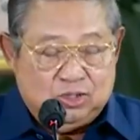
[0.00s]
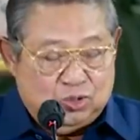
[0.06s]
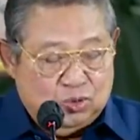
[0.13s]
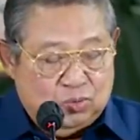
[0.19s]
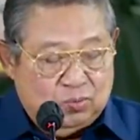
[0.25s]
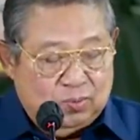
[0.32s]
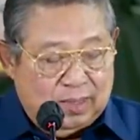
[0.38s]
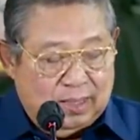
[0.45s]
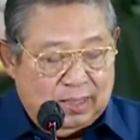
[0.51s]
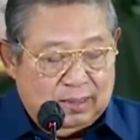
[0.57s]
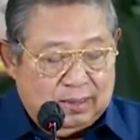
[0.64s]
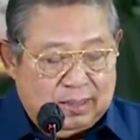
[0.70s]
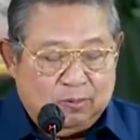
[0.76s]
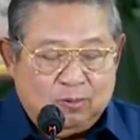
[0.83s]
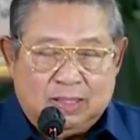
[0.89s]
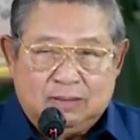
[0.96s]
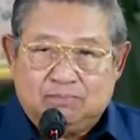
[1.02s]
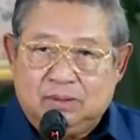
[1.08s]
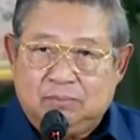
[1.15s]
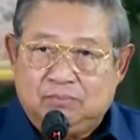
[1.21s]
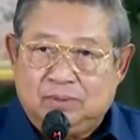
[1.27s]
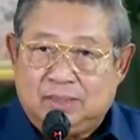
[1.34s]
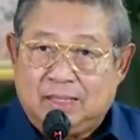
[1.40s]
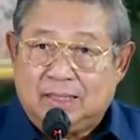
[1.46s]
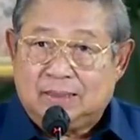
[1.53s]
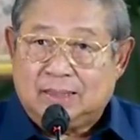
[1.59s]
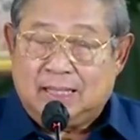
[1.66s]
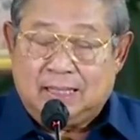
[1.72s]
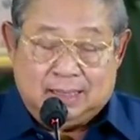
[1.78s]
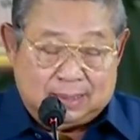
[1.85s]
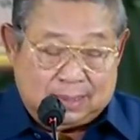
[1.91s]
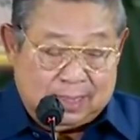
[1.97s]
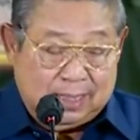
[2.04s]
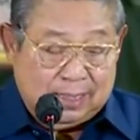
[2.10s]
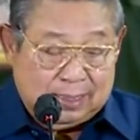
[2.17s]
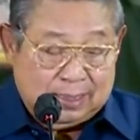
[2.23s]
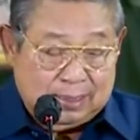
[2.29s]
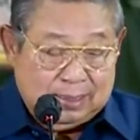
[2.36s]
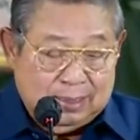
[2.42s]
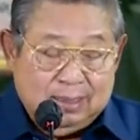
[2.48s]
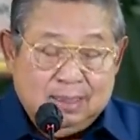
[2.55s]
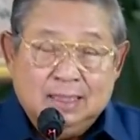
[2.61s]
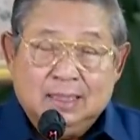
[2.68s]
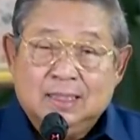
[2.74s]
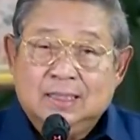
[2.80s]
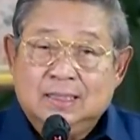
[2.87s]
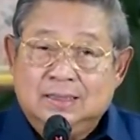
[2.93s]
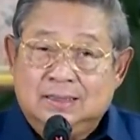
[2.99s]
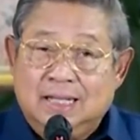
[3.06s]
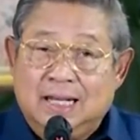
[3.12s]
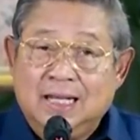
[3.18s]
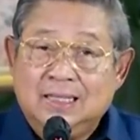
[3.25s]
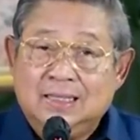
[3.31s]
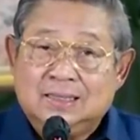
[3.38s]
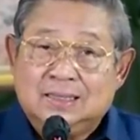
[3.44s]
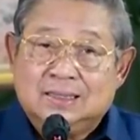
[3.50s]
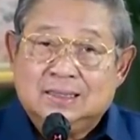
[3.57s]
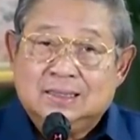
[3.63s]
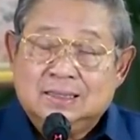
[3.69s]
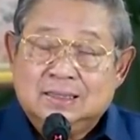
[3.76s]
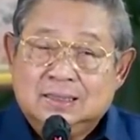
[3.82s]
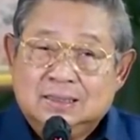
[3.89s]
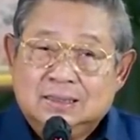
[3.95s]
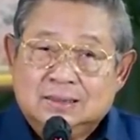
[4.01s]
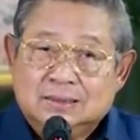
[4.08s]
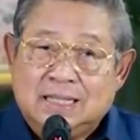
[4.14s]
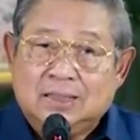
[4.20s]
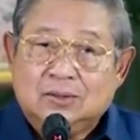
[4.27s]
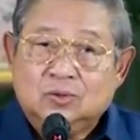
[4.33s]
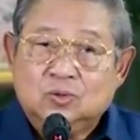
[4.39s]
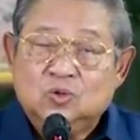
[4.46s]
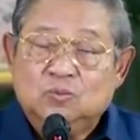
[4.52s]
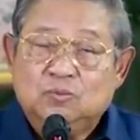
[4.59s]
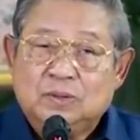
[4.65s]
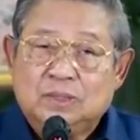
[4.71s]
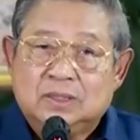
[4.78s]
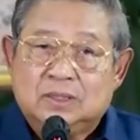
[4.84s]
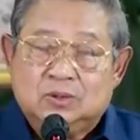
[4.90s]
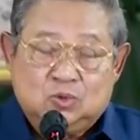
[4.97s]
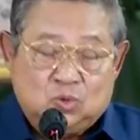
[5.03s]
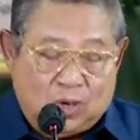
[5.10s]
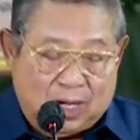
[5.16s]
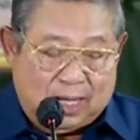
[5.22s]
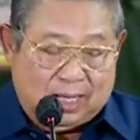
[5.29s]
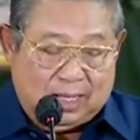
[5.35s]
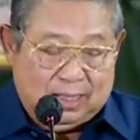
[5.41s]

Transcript: jumlah Dewan Pimpinan Daerah dan satu per dua